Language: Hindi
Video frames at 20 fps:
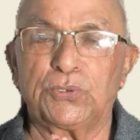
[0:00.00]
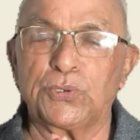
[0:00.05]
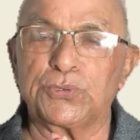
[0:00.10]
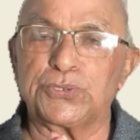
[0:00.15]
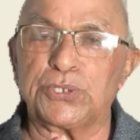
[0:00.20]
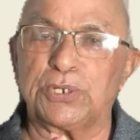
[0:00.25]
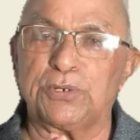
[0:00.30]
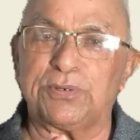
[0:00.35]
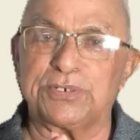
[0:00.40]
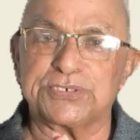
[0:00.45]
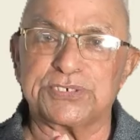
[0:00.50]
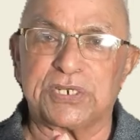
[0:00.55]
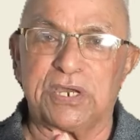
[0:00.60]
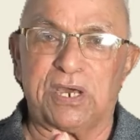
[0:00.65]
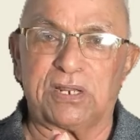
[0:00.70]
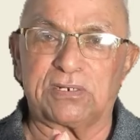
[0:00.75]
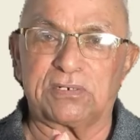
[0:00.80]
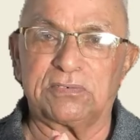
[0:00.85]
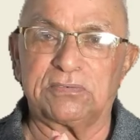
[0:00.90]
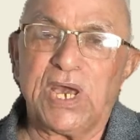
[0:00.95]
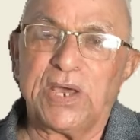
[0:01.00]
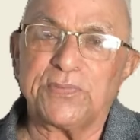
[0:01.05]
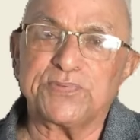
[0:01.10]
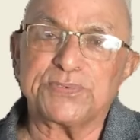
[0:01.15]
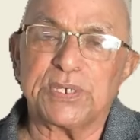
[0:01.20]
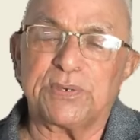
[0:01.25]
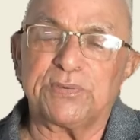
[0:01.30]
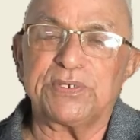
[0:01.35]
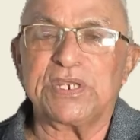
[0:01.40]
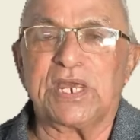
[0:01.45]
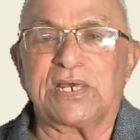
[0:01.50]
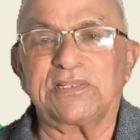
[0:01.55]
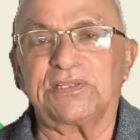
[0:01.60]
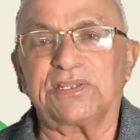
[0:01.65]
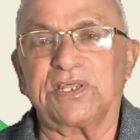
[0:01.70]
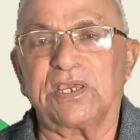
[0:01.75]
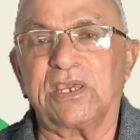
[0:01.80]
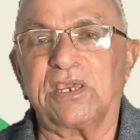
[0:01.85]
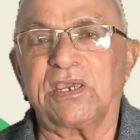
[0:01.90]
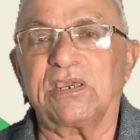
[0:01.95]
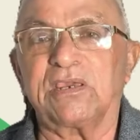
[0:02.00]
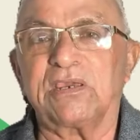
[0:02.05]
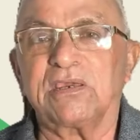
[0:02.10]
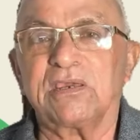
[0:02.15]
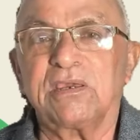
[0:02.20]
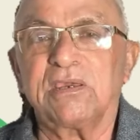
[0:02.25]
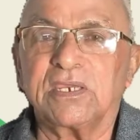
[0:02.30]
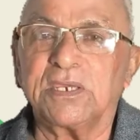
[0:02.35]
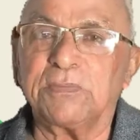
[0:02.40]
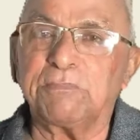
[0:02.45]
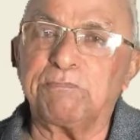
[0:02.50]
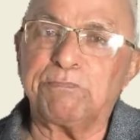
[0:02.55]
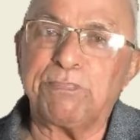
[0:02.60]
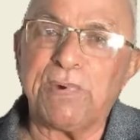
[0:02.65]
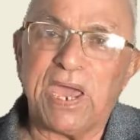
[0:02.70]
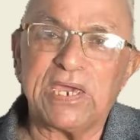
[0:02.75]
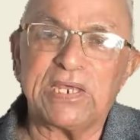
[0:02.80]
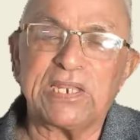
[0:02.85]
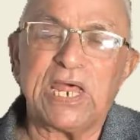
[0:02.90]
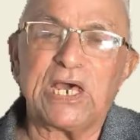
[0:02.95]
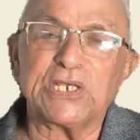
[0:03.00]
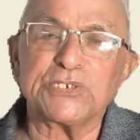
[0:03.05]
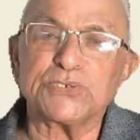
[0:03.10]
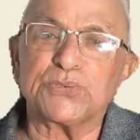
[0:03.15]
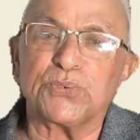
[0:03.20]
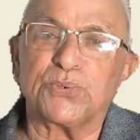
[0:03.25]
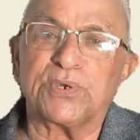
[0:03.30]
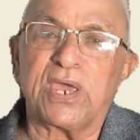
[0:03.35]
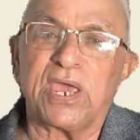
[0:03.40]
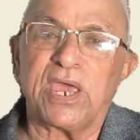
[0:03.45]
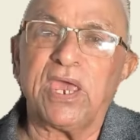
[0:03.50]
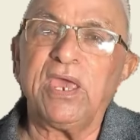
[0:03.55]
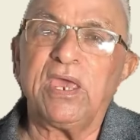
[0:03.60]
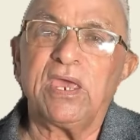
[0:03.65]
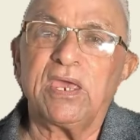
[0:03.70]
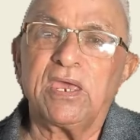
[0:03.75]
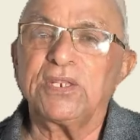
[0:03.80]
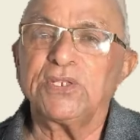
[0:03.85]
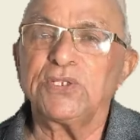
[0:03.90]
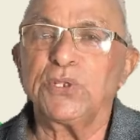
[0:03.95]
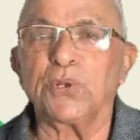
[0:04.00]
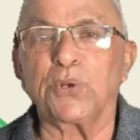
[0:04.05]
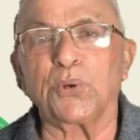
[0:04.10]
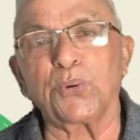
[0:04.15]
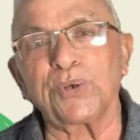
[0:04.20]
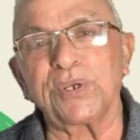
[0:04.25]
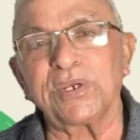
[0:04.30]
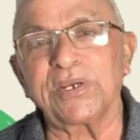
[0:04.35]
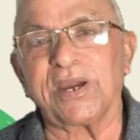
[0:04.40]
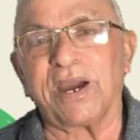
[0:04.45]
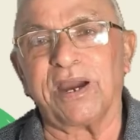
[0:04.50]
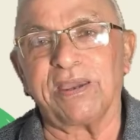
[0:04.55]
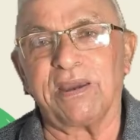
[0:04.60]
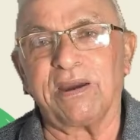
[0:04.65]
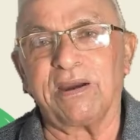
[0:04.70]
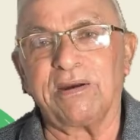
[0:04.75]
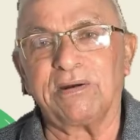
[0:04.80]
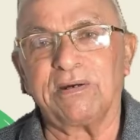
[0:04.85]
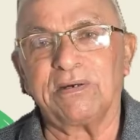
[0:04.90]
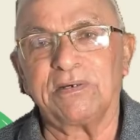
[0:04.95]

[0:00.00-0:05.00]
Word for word: दोस्तों नमस्कार आप सभी जानते हैं कि पहला सुख है निरोगी काया